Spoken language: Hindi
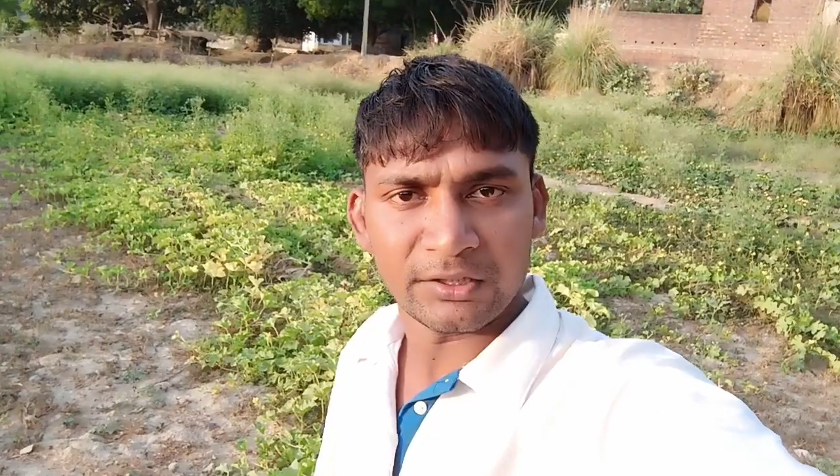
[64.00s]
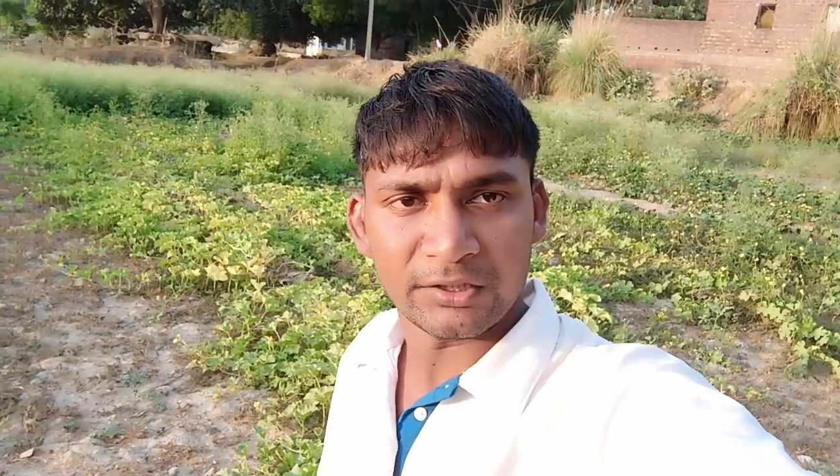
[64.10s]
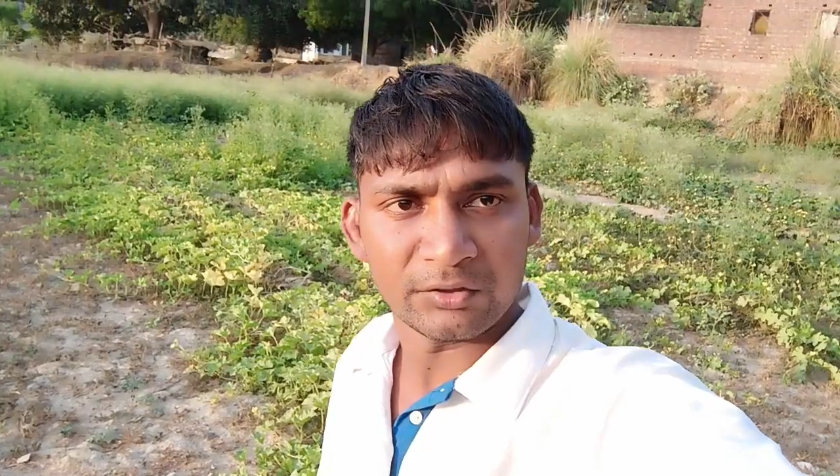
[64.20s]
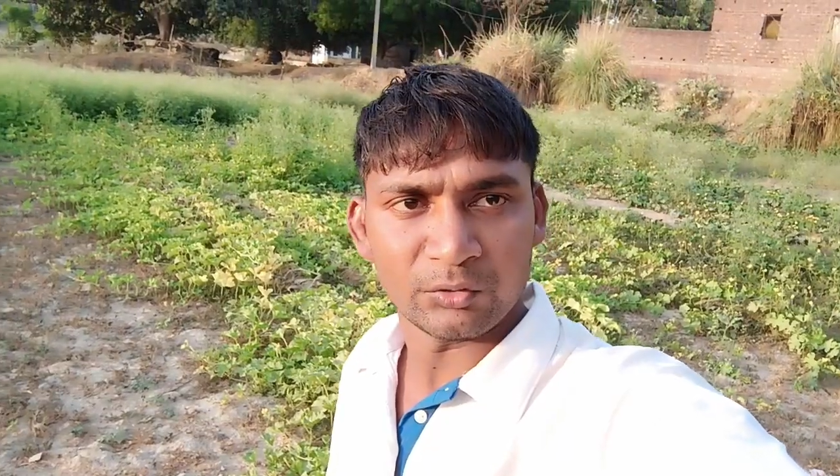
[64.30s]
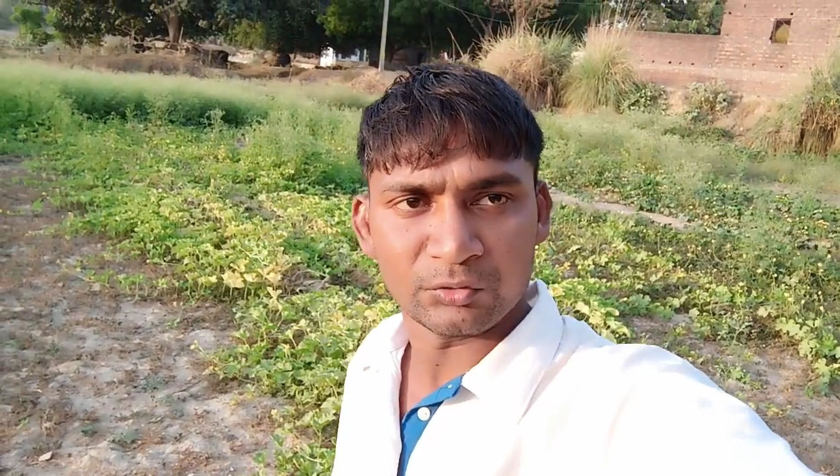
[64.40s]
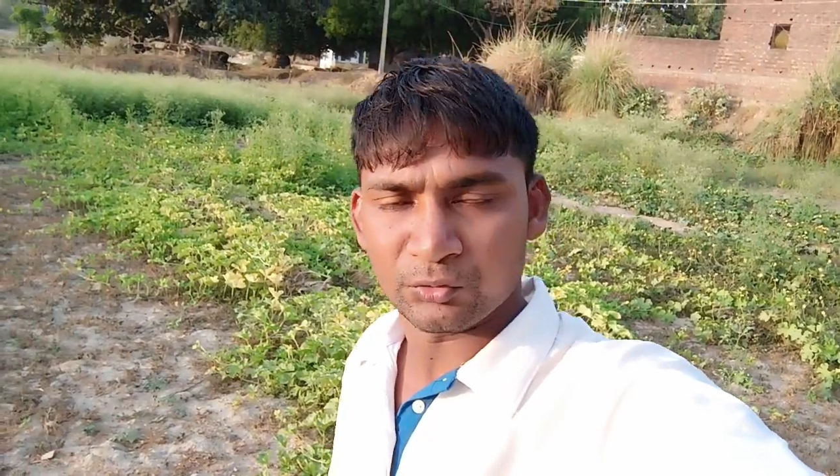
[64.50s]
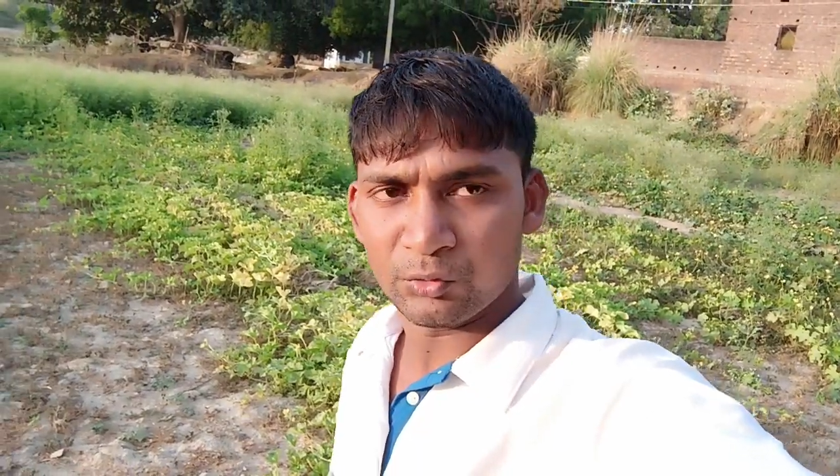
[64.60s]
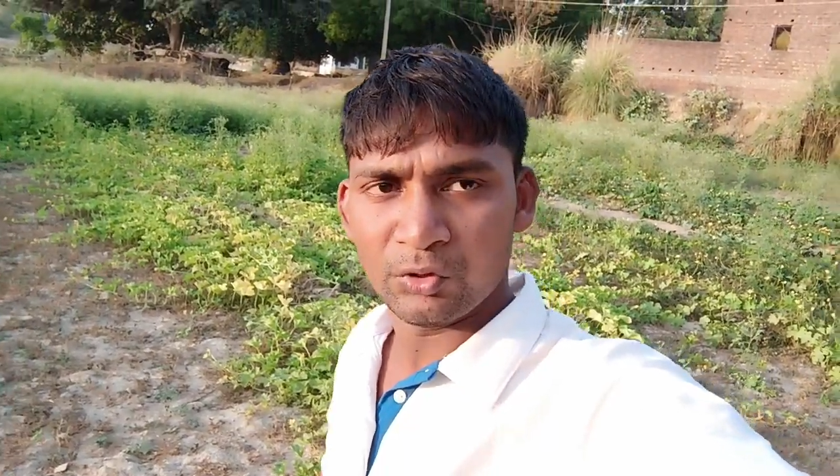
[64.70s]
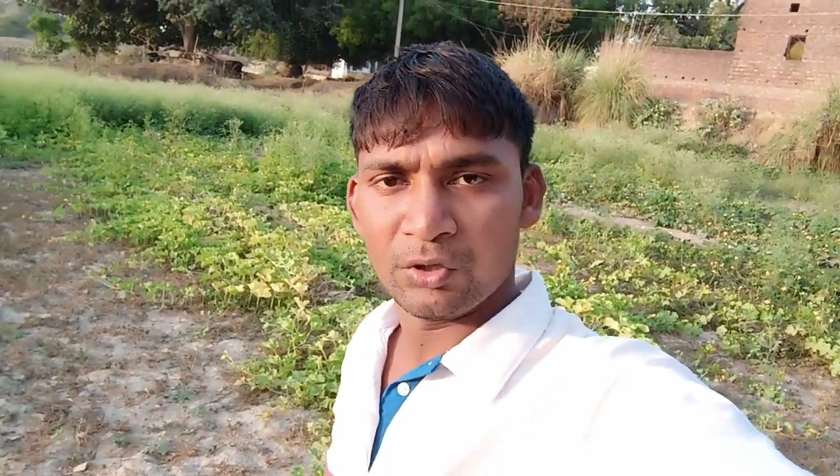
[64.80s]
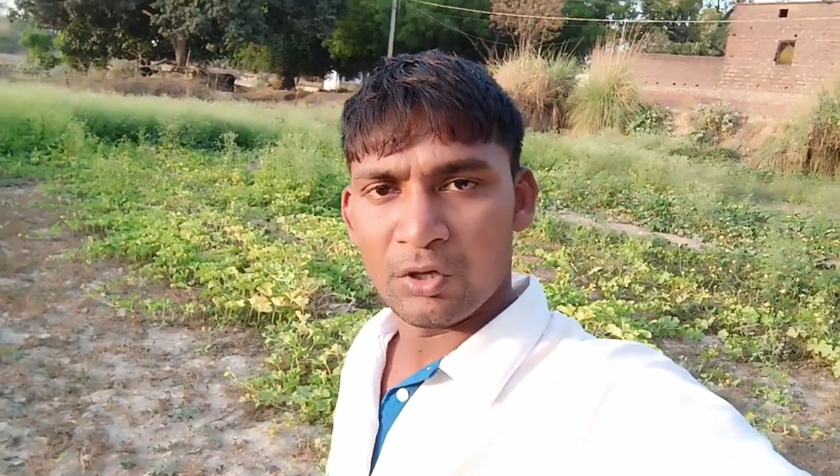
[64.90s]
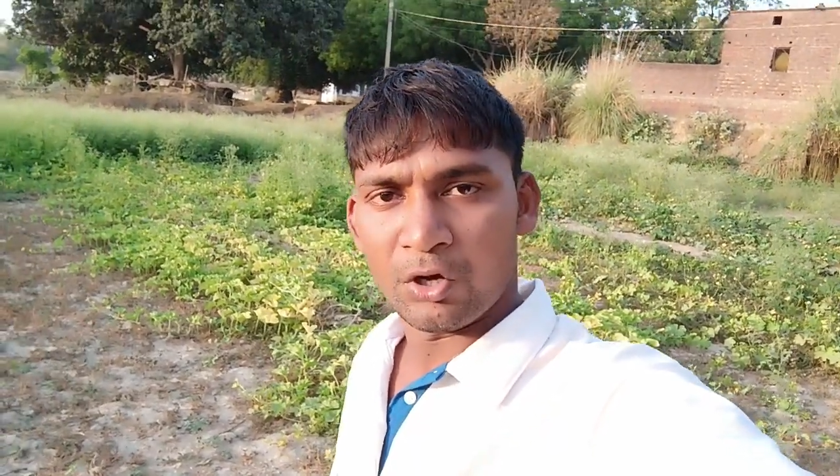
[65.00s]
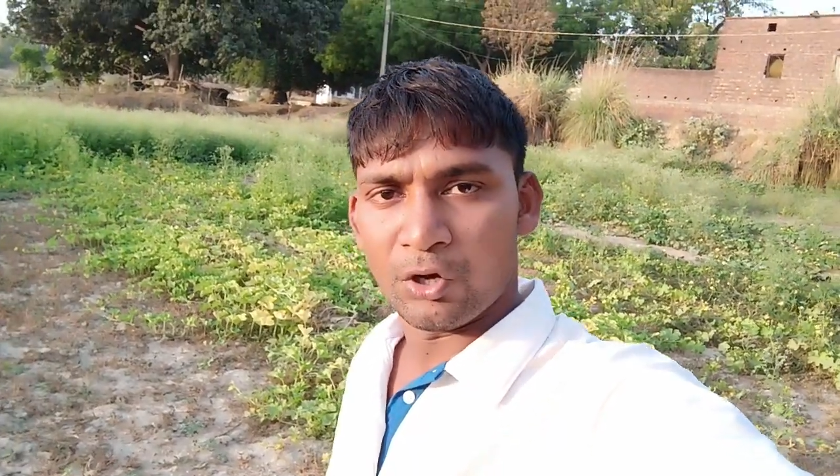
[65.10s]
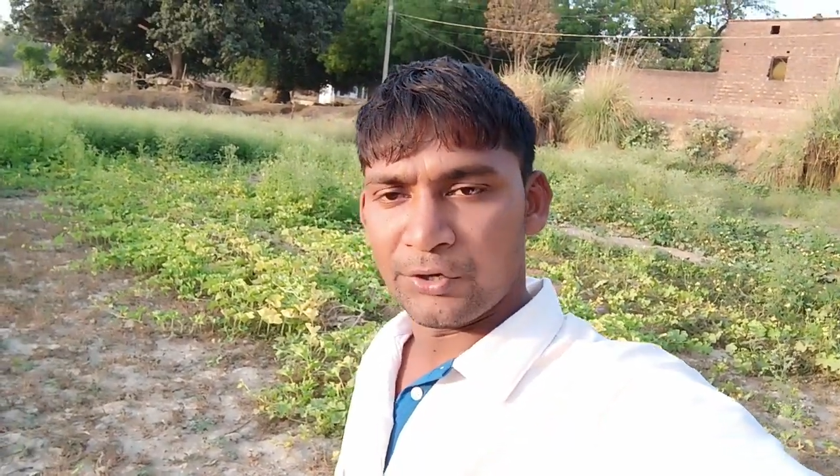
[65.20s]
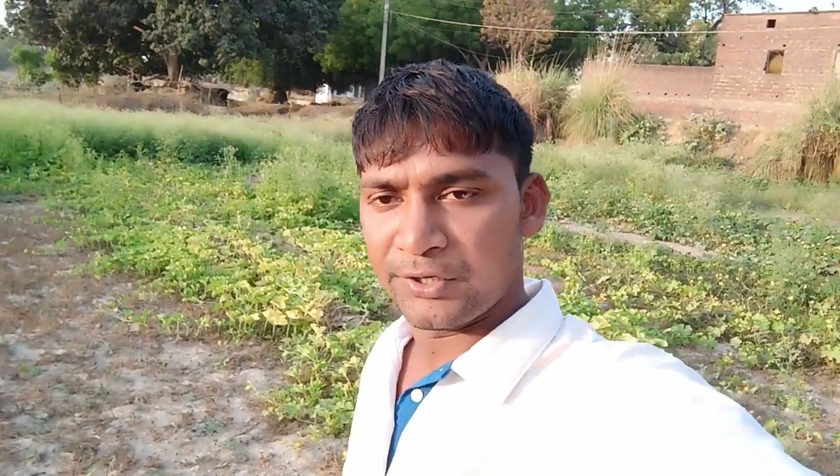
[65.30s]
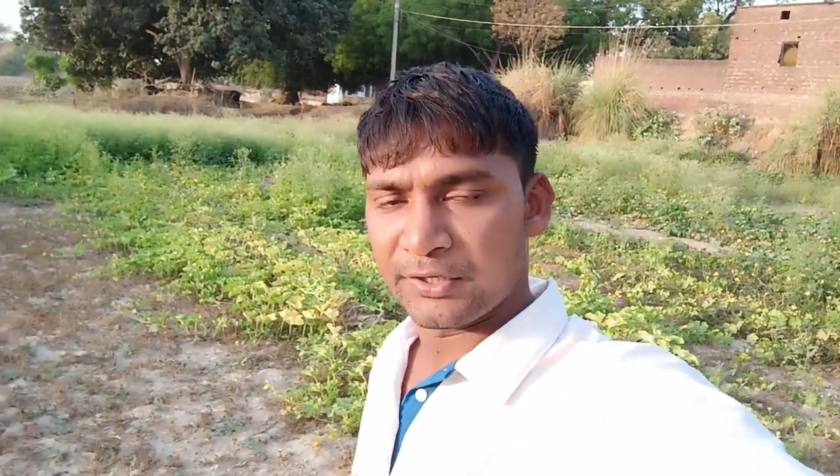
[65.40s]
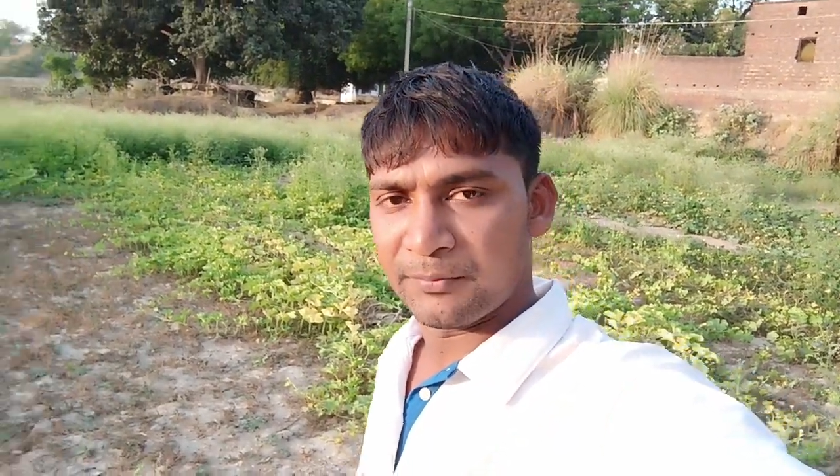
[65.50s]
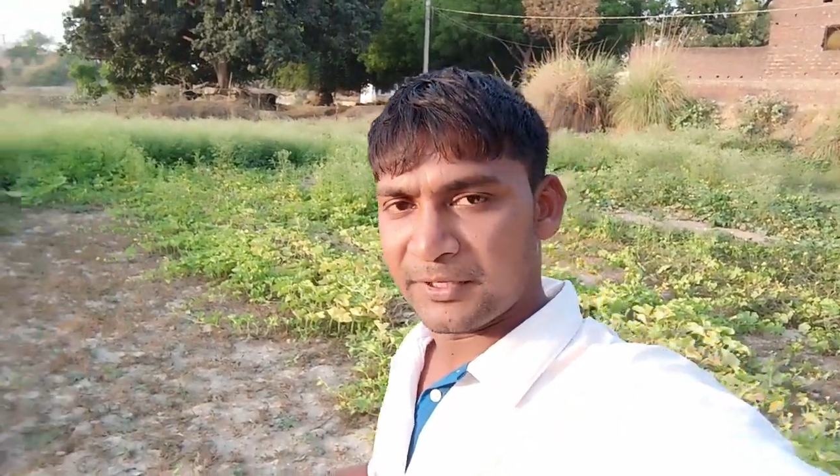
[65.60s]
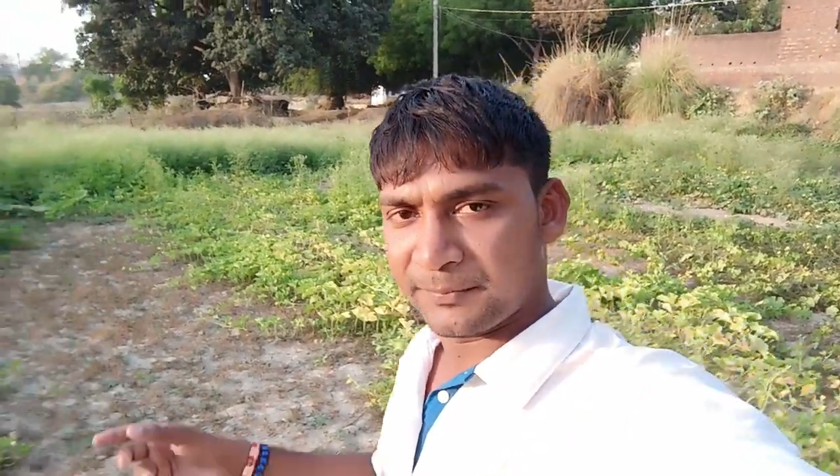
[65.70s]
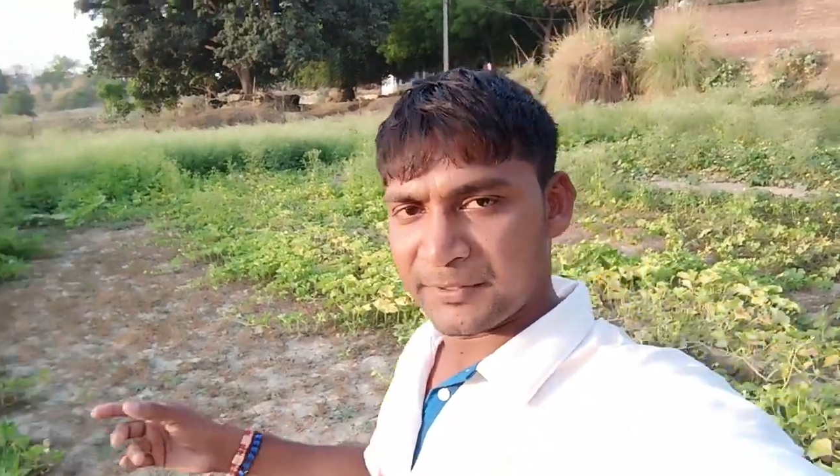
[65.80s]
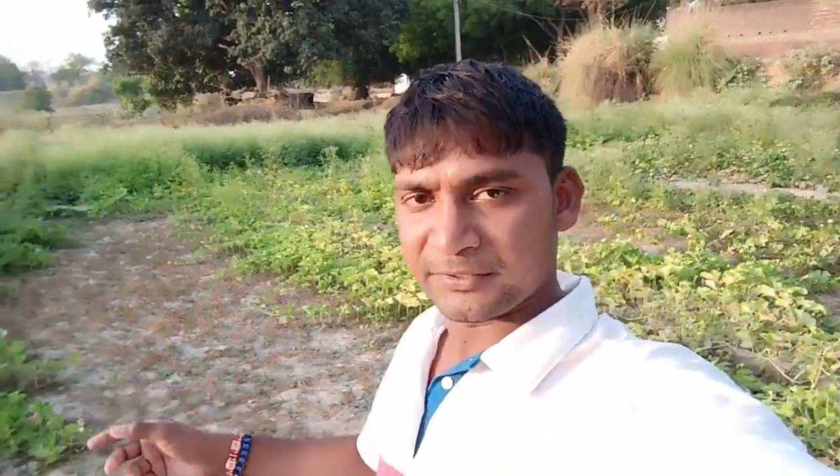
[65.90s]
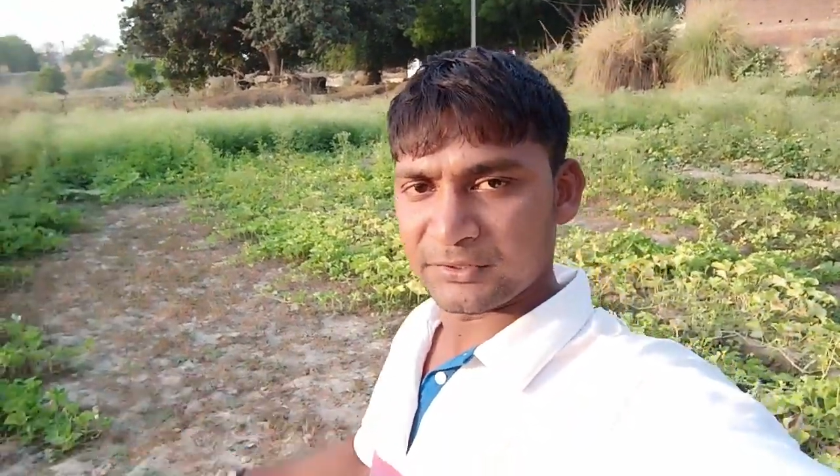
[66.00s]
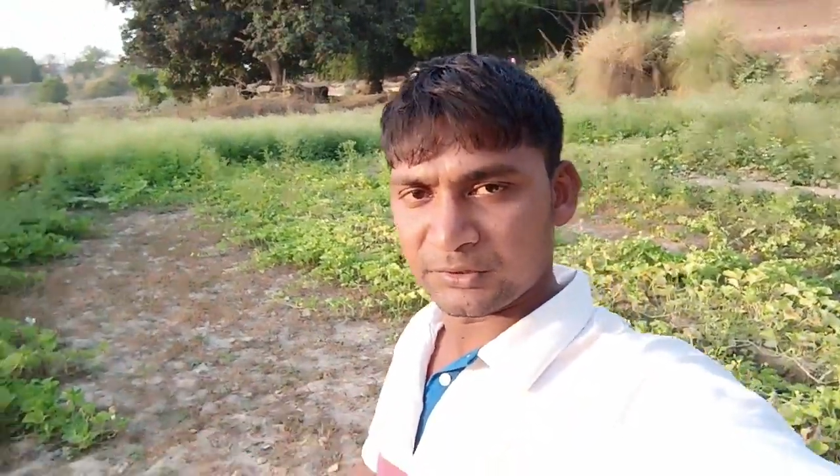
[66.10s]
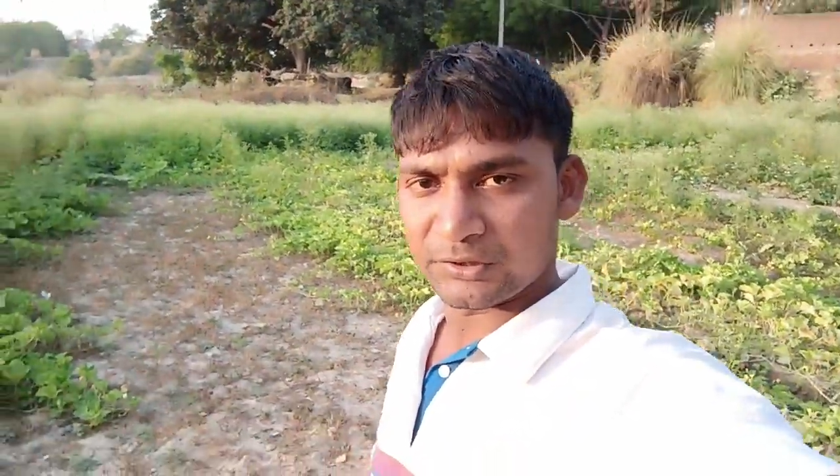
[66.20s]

कि देख रहे हैं दोस्तों और एक हमारे पास